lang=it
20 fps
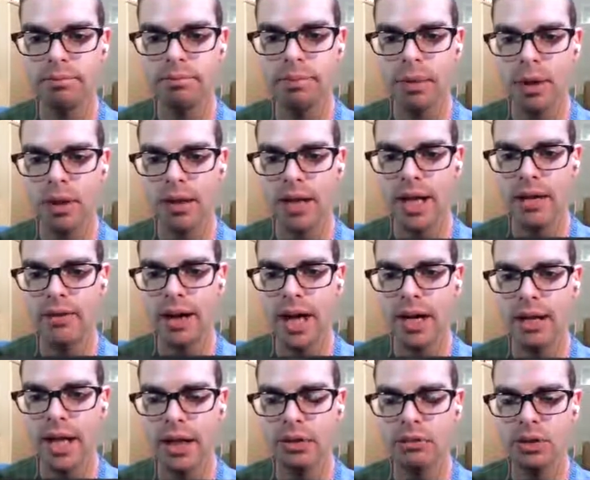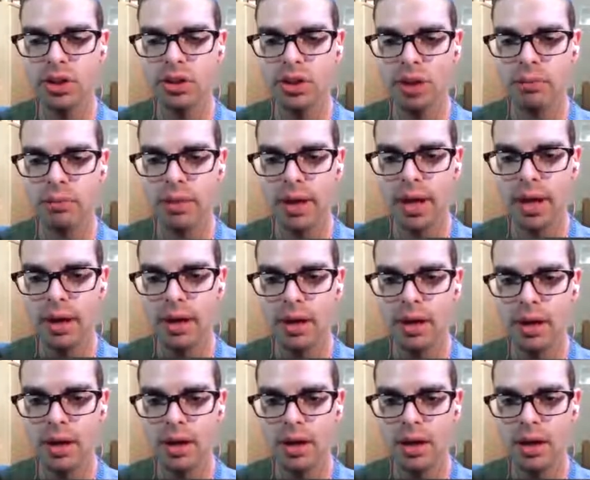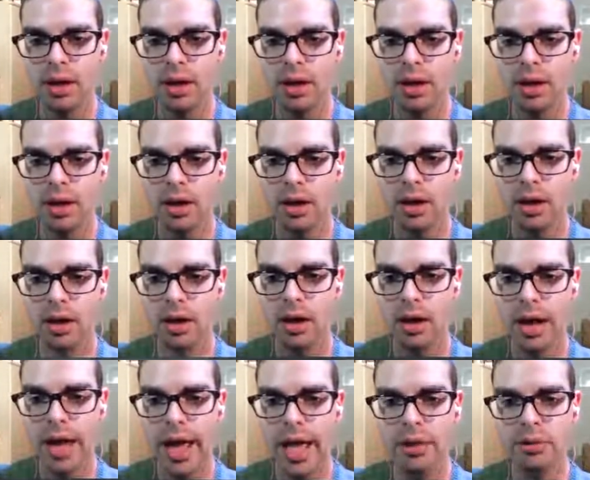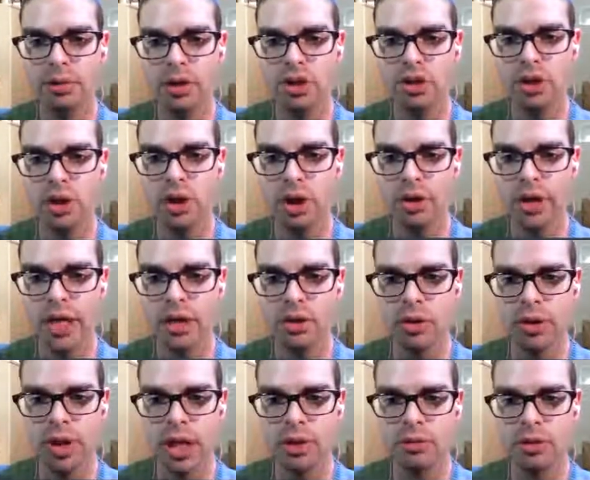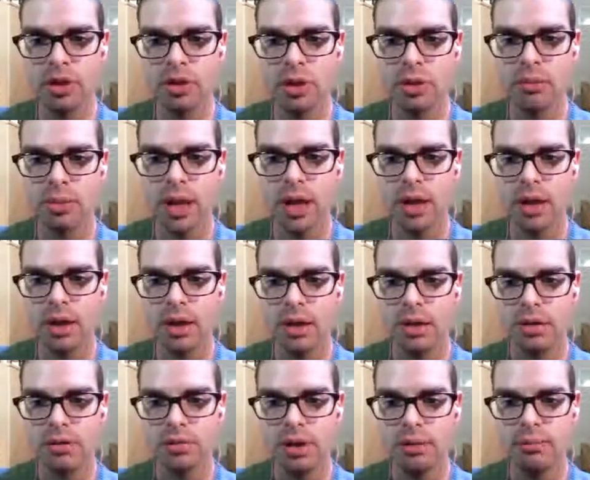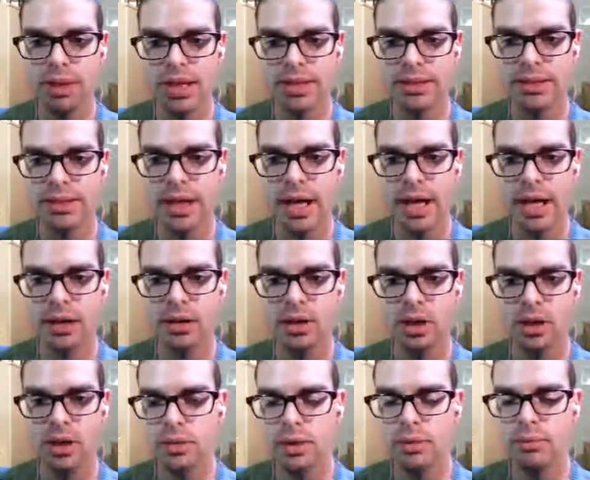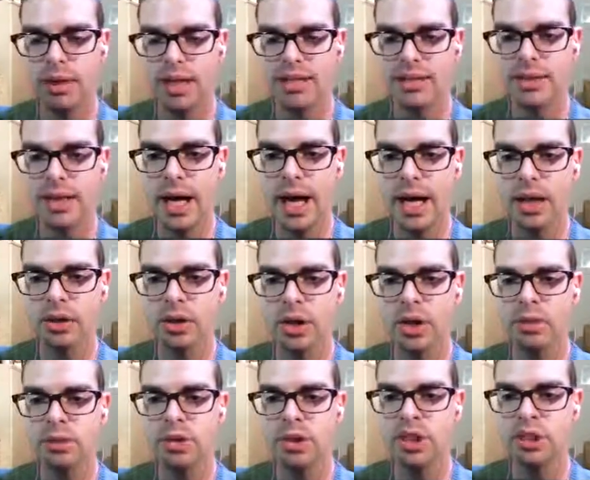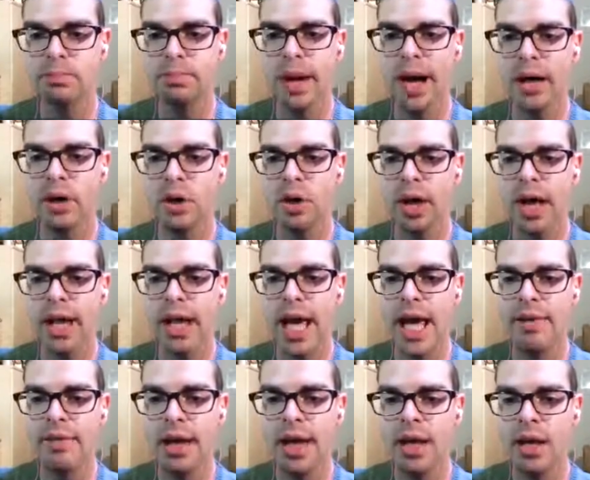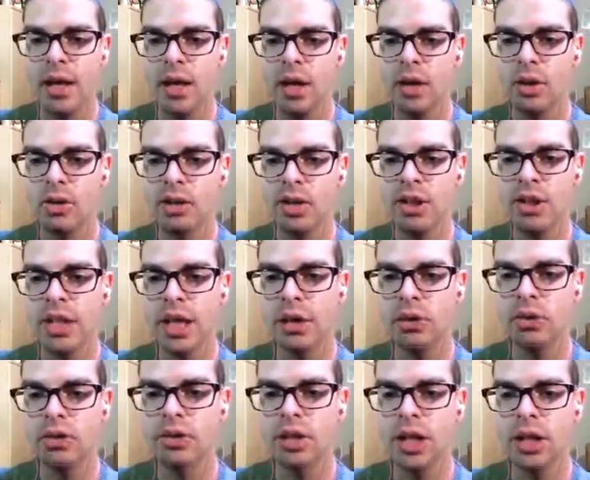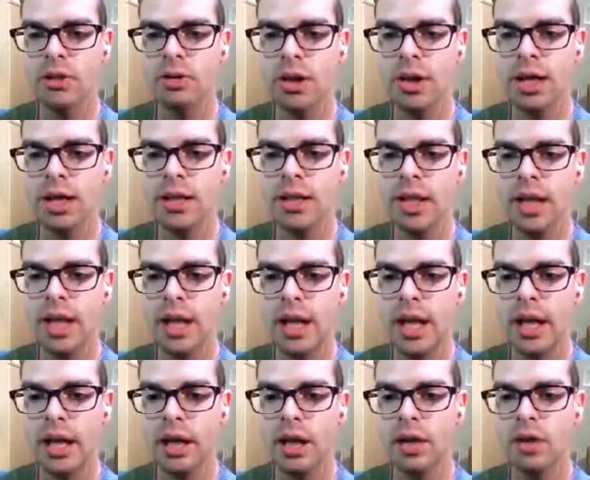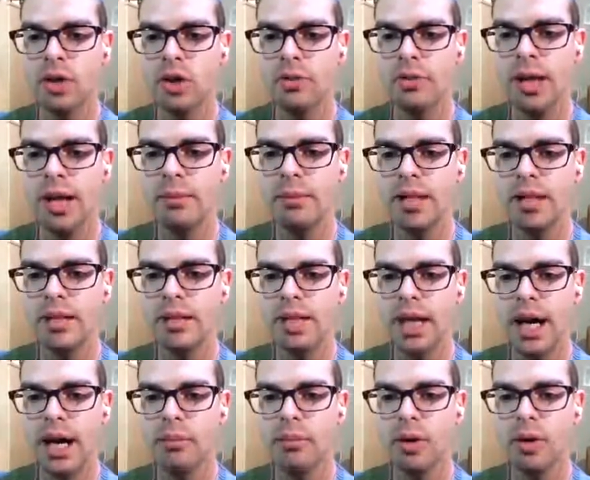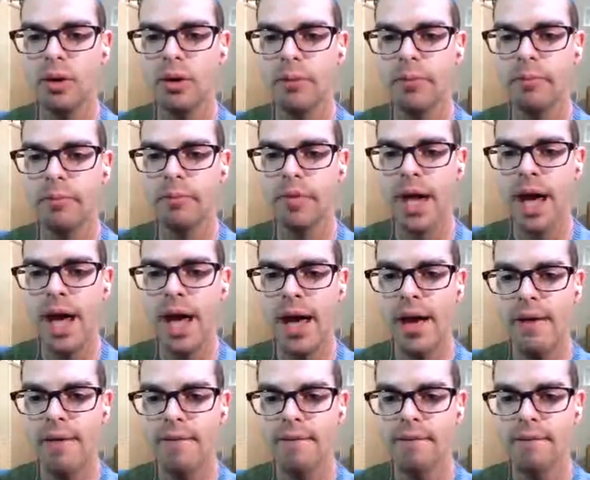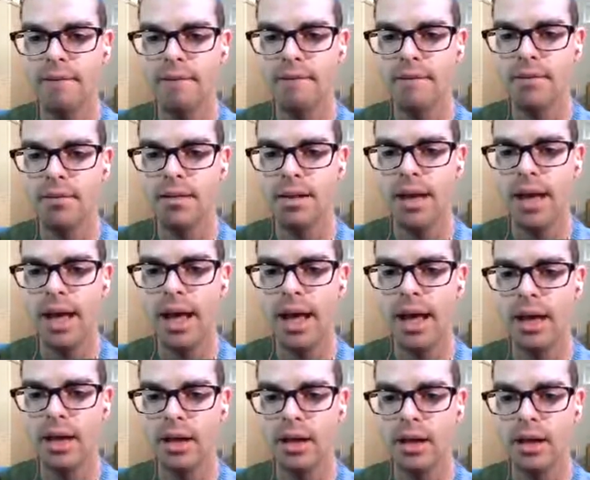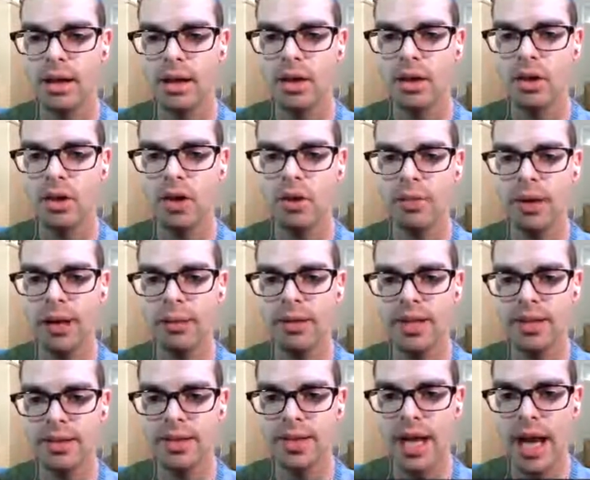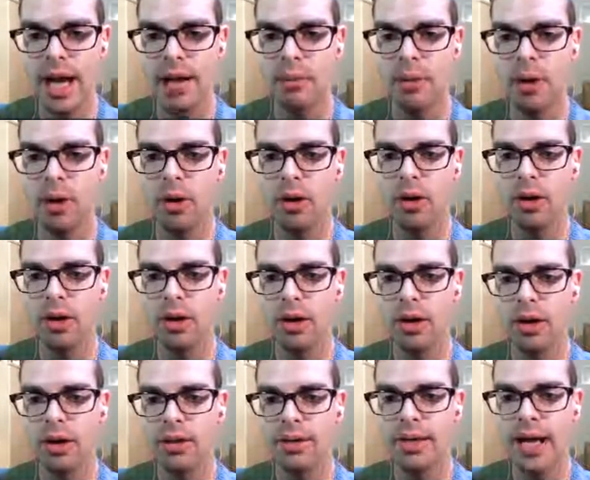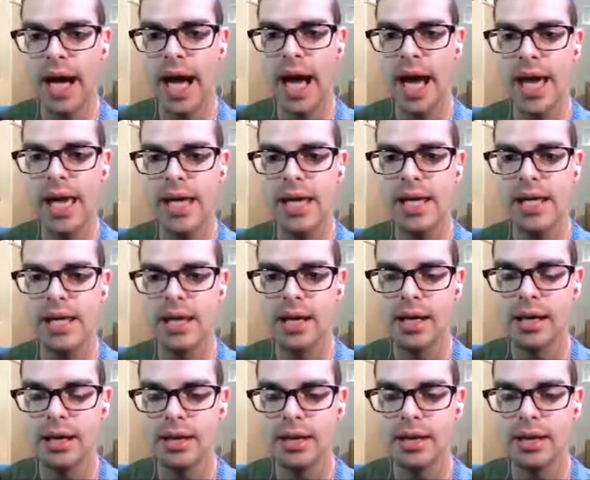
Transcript: Porca vacca, è qui sopra. È qui... So L'ho detto che è qui sopra. Quel bastardo, quel bastardo. Io ti spacco la neve, così sei costretto a cadere. Come la mettiamo? Eh? Eh, come la mettiamo? Dai!